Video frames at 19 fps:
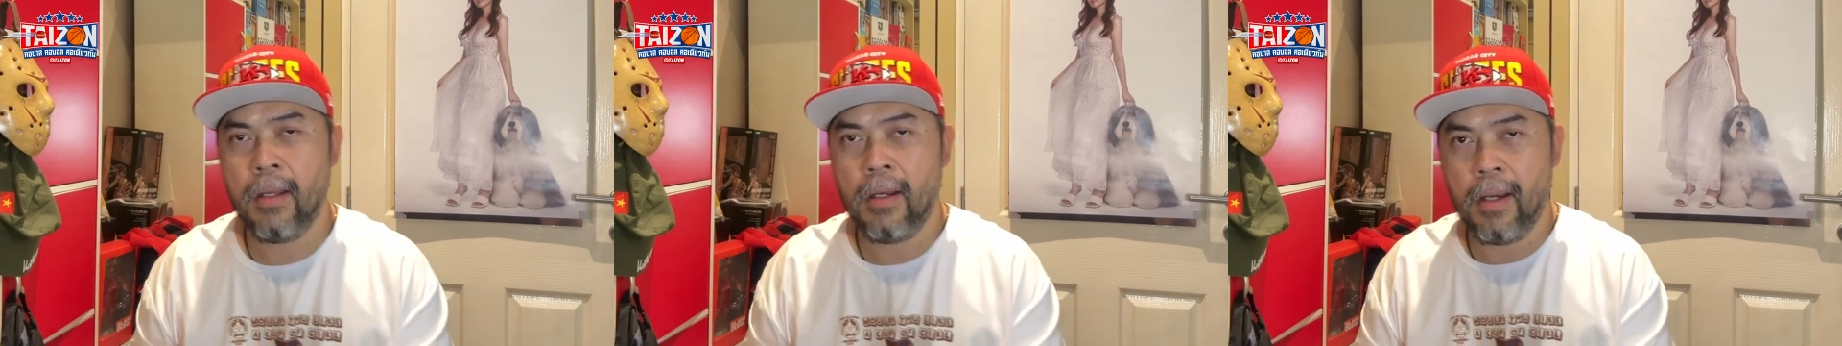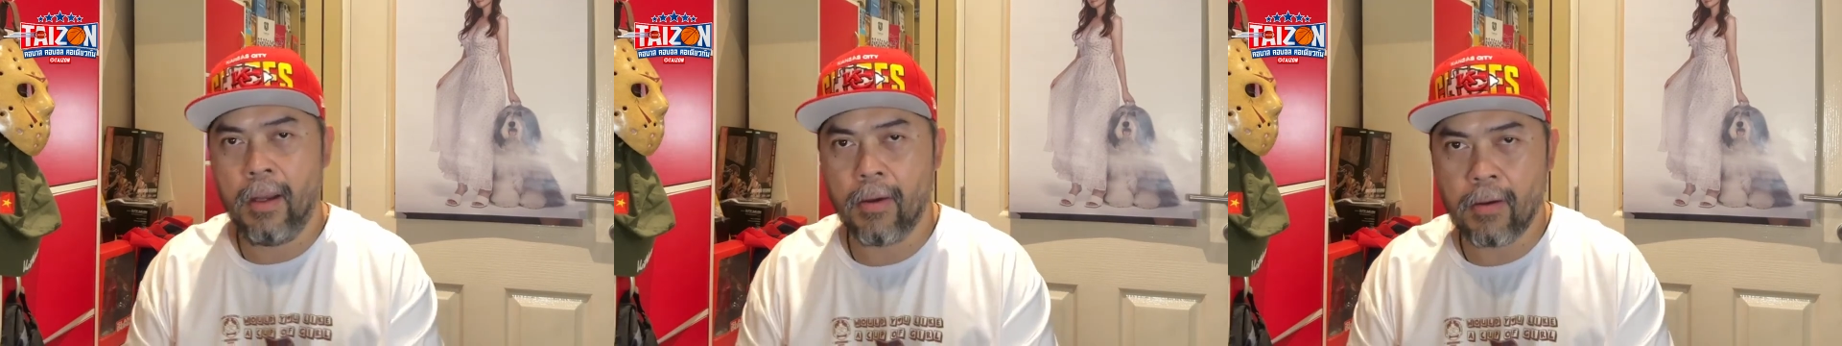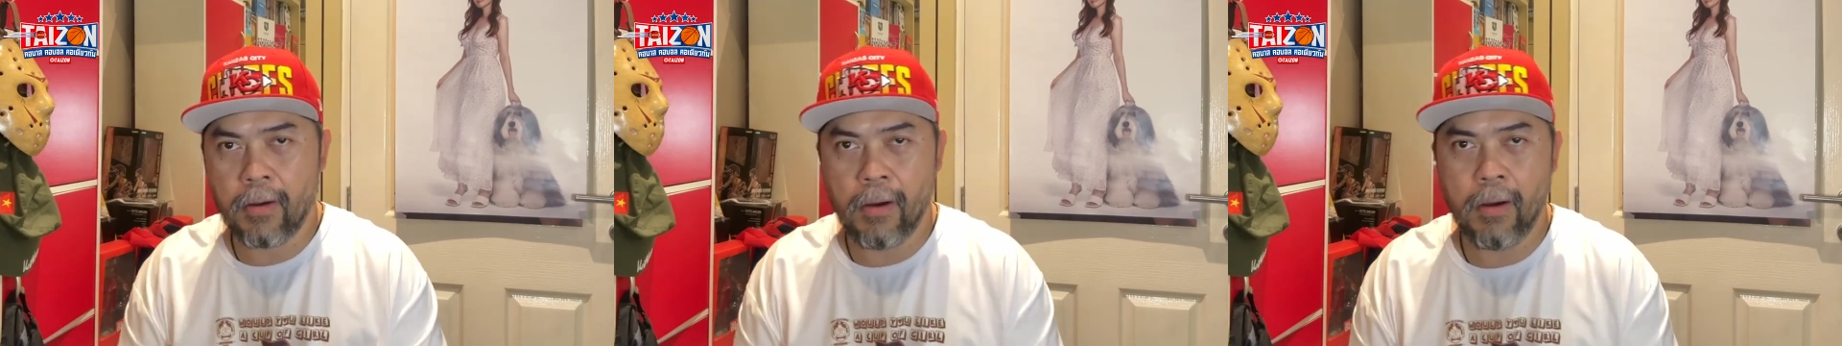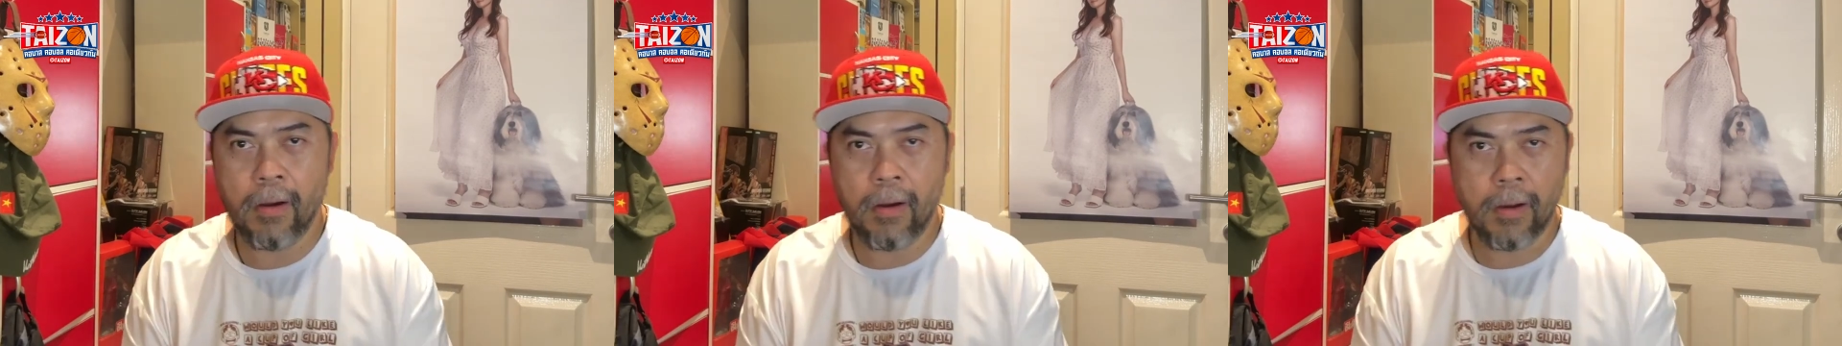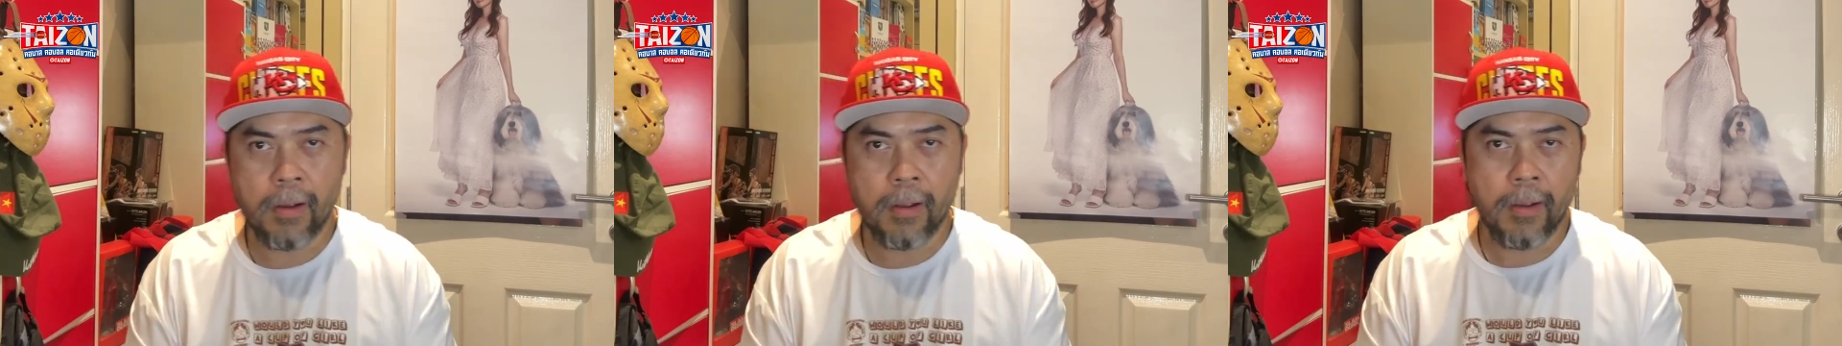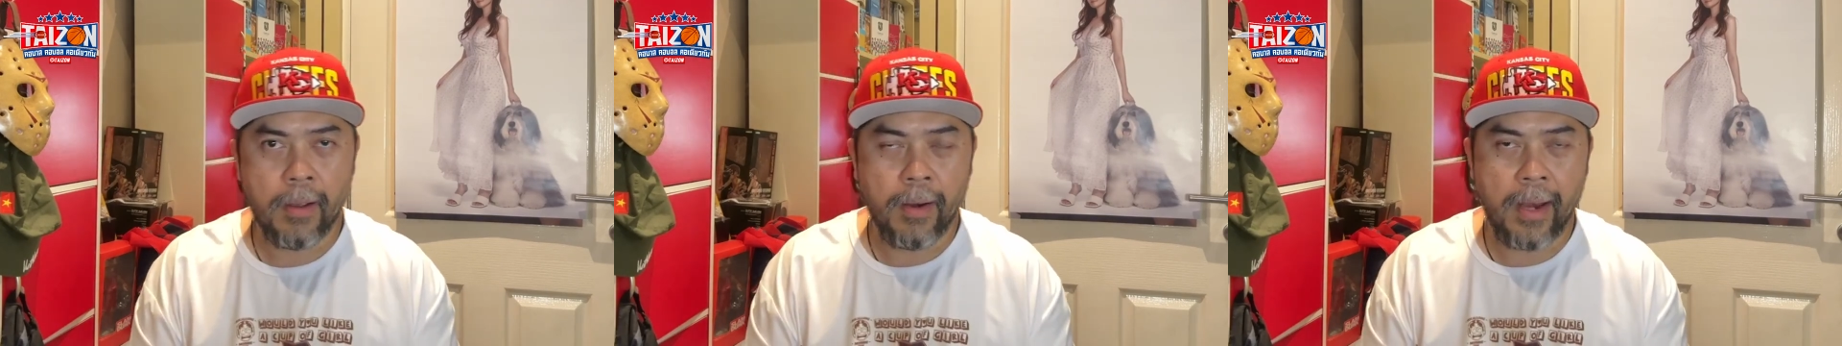แล้วก็
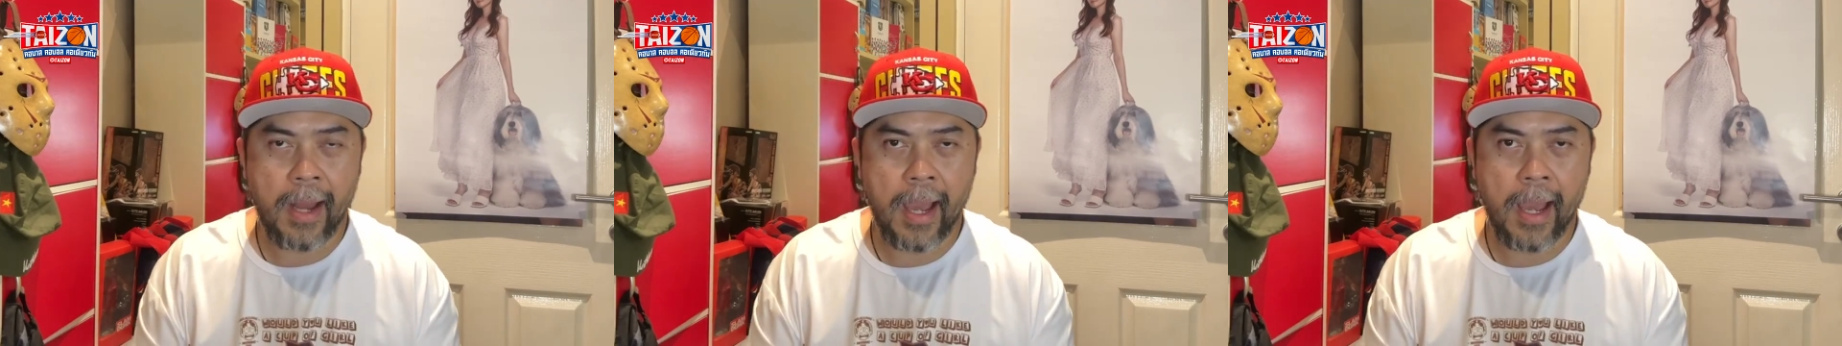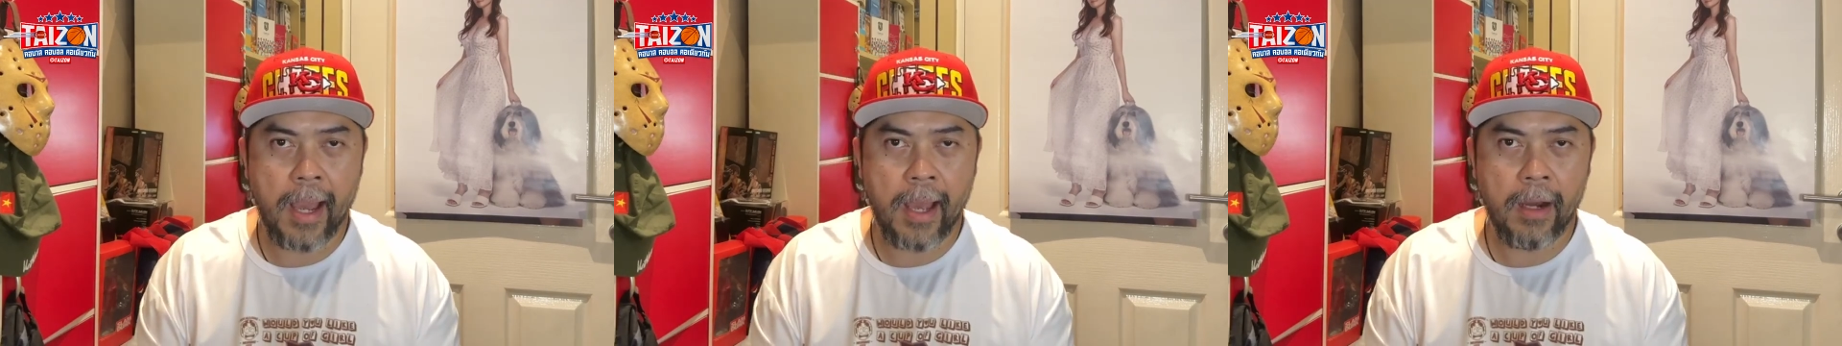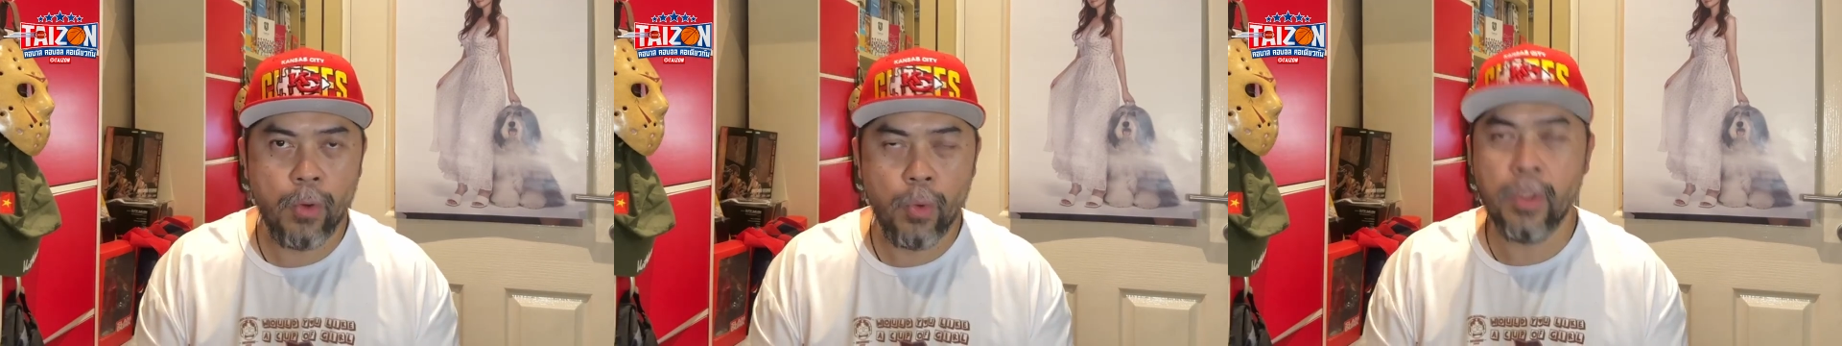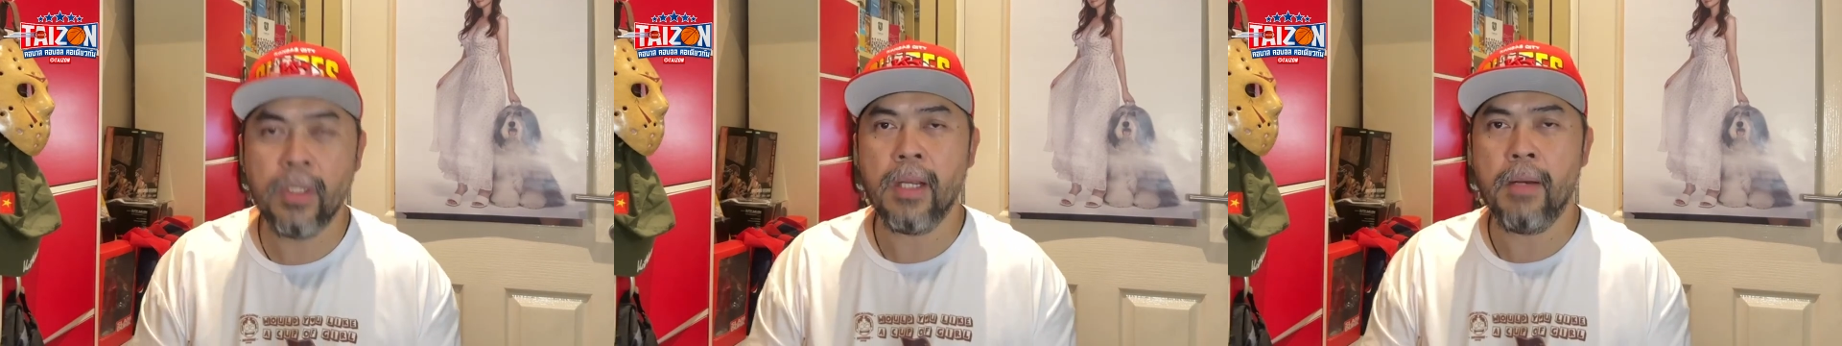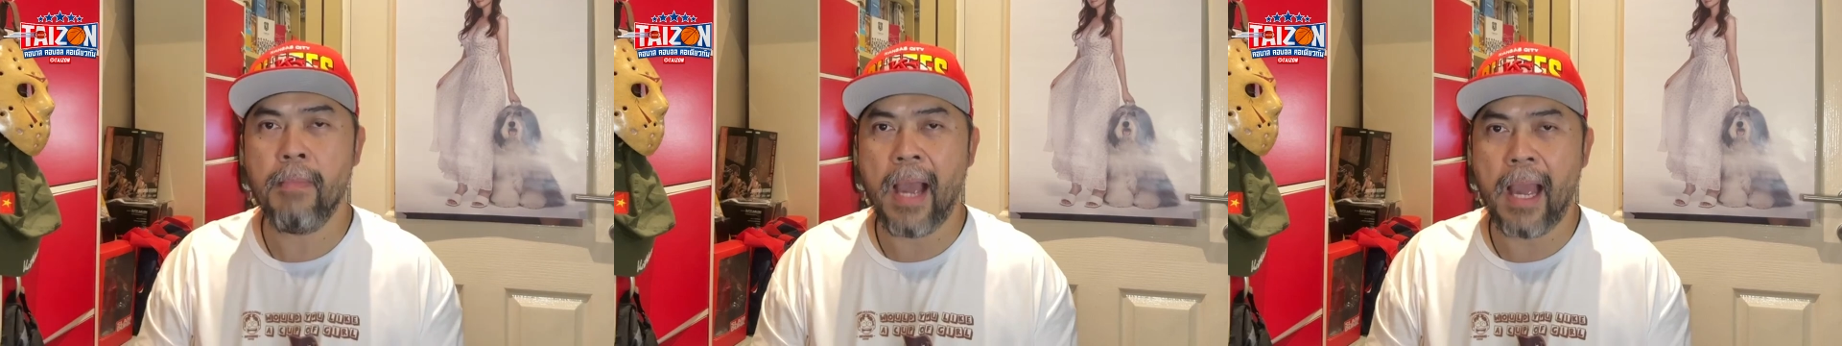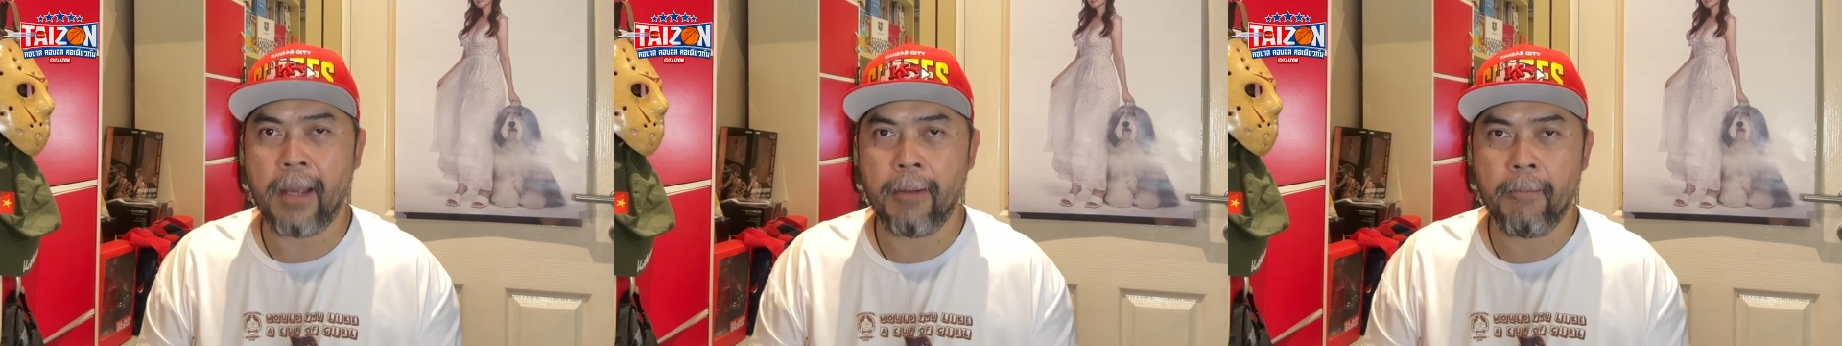น่าลุ้นกัน
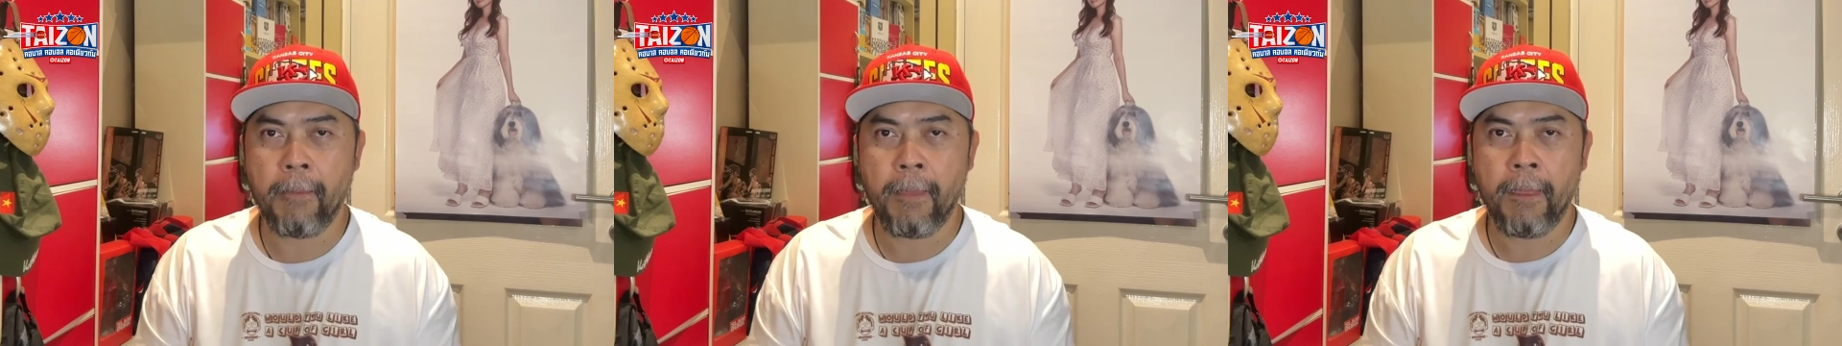บ้าง